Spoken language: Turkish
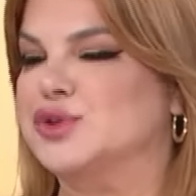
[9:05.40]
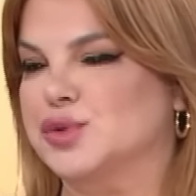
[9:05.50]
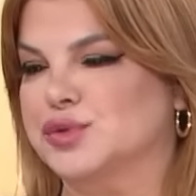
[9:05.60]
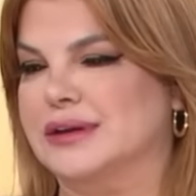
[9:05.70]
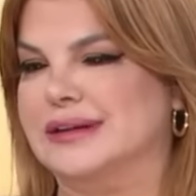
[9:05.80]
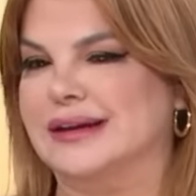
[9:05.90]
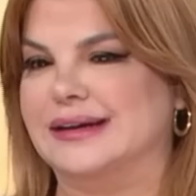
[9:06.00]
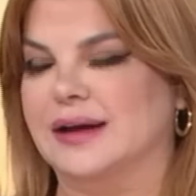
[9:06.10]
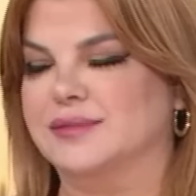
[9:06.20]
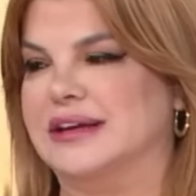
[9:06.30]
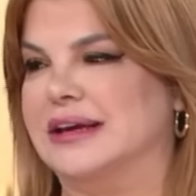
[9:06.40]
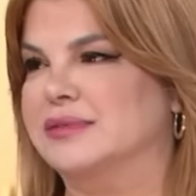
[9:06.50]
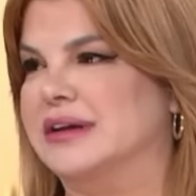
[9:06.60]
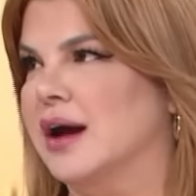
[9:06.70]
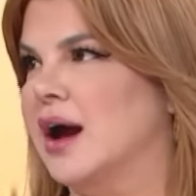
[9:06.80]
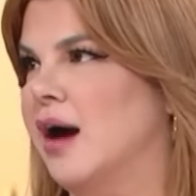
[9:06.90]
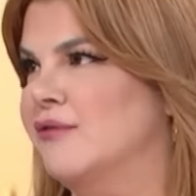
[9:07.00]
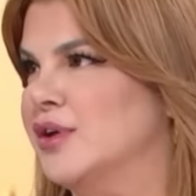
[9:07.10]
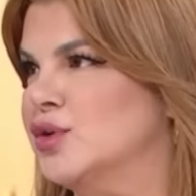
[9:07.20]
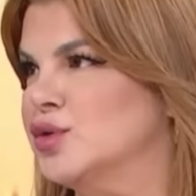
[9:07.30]
Şunda da diyelim ki rakam
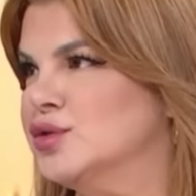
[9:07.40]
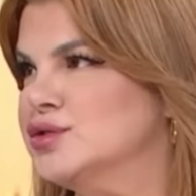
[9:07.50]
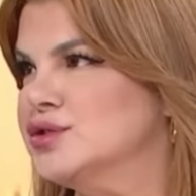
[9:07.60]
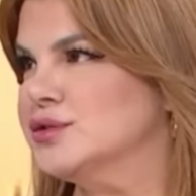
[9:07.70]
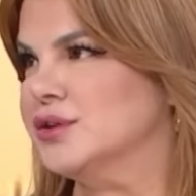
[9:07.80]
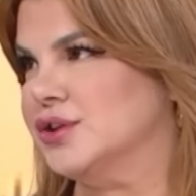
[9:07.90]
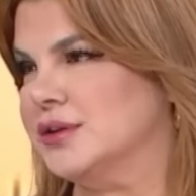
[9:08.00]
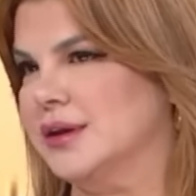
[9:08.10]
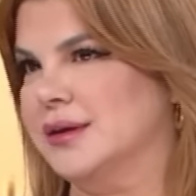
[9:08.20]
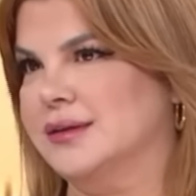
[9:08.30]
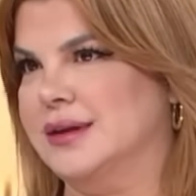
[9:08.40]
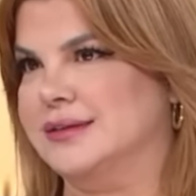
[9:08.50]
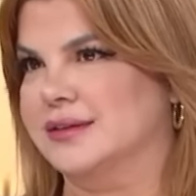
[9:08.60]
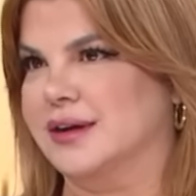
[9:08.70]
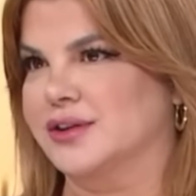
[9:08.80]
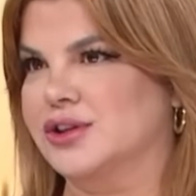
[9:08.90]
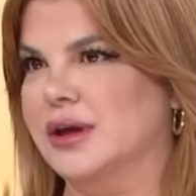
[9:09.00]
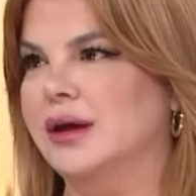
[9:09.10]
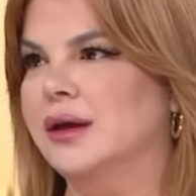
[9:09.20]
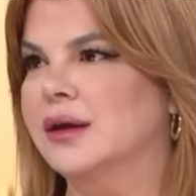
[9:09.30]
veriyoruz. Evet, işte evet. nedir
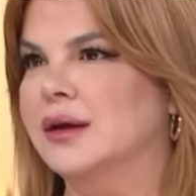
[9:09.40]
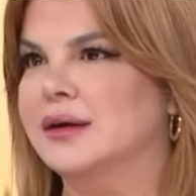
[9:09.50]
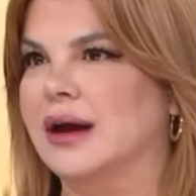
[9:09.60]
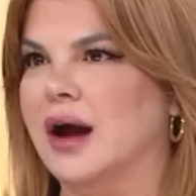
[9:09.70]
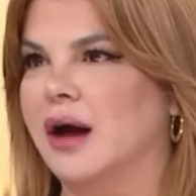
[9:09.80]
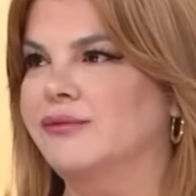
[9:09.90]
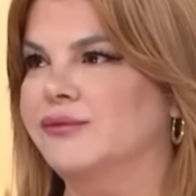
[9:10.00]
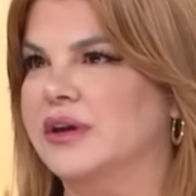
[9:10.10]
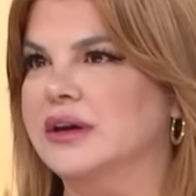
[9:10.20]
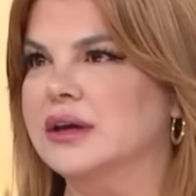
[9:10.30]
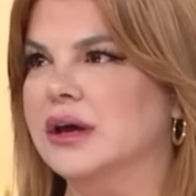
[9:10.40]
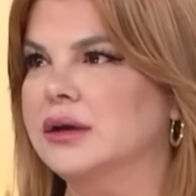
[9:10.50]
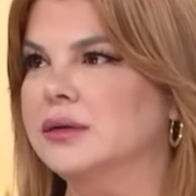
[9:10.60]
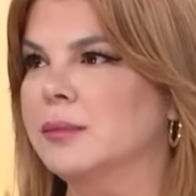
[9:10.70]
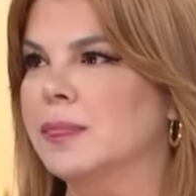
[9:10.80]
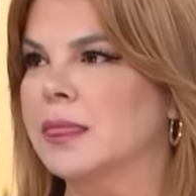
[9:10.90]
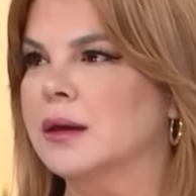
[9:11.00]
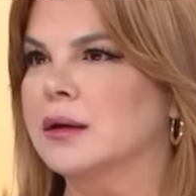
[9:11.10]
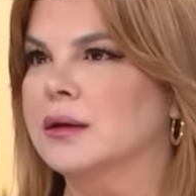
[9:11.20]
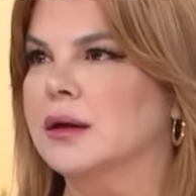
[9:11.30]
kaşe? Rakam verirken
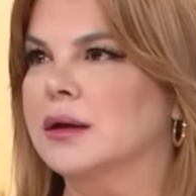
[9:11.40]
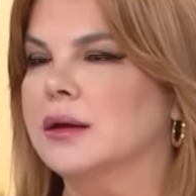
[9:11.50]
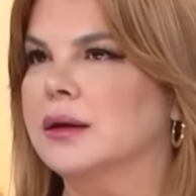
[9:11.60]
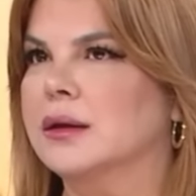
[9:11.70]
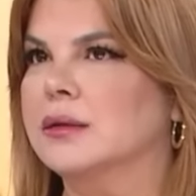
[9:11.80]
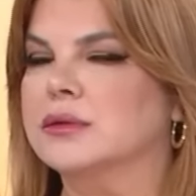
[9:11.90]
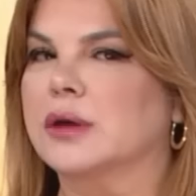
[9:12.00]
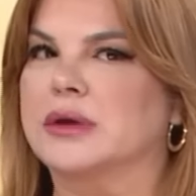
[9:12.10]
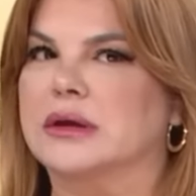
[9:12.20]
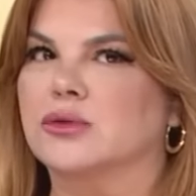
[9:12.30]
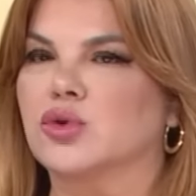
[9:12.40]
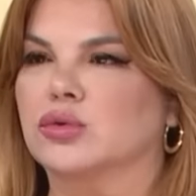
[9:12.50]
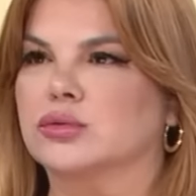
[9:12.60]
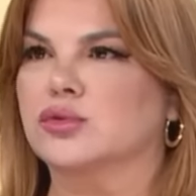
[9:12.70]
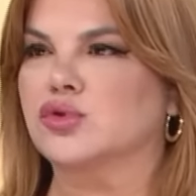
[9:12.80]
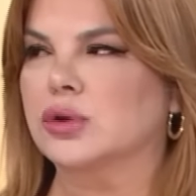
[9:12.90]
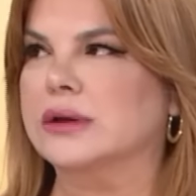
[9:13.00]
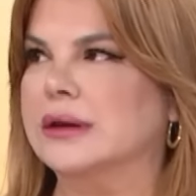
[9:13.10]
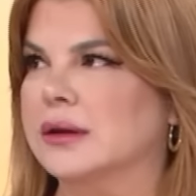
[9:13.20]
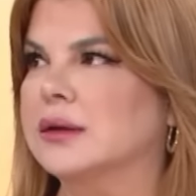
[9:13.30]
e, tabii ki çok
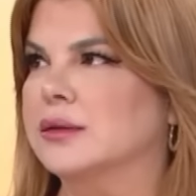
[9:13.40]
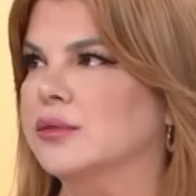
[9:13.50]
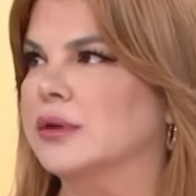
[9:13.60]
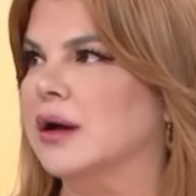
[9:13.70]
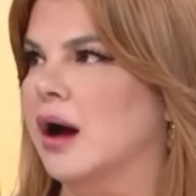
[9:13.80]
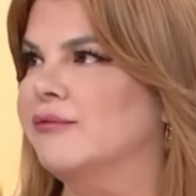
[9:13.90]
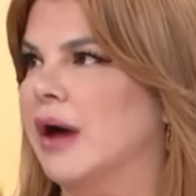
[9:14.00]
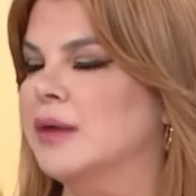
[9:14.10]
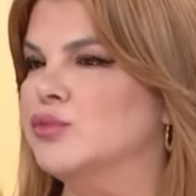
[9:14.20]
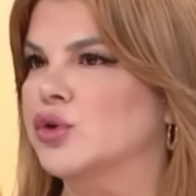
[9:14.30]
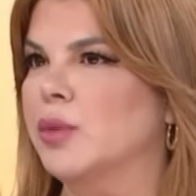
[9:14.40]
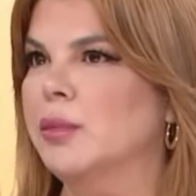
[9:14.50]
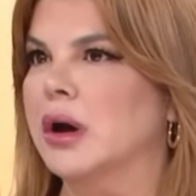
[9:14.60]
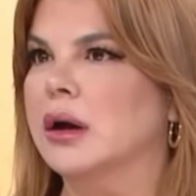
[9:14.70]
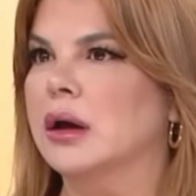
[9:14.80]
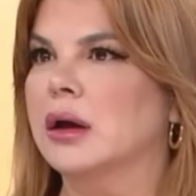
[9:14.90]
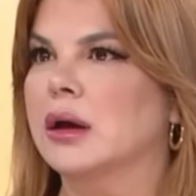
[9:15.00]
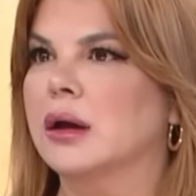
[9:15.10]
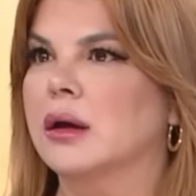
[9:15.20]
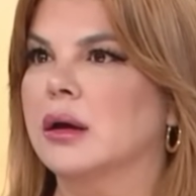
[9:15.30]
düşüye de rakam vermiyorum ama
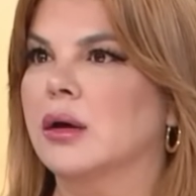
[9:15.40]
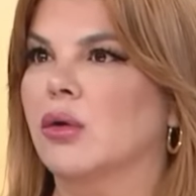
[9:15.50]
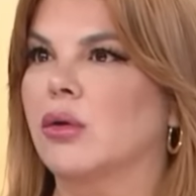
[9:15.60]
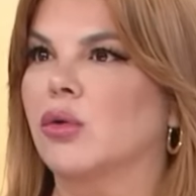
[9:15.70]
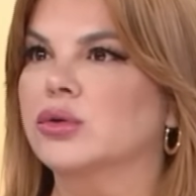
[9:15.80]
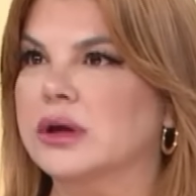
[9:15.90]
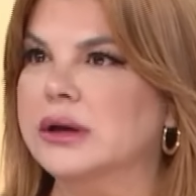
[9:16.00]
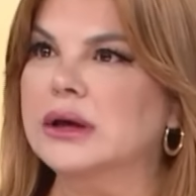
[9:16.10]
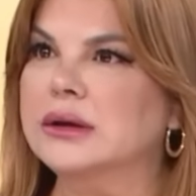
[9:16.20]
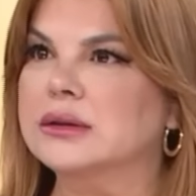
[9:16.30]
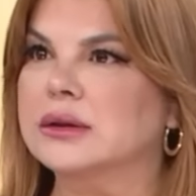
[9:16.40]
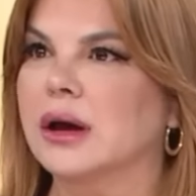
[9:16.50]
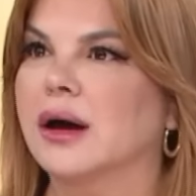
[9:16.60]
onların yanında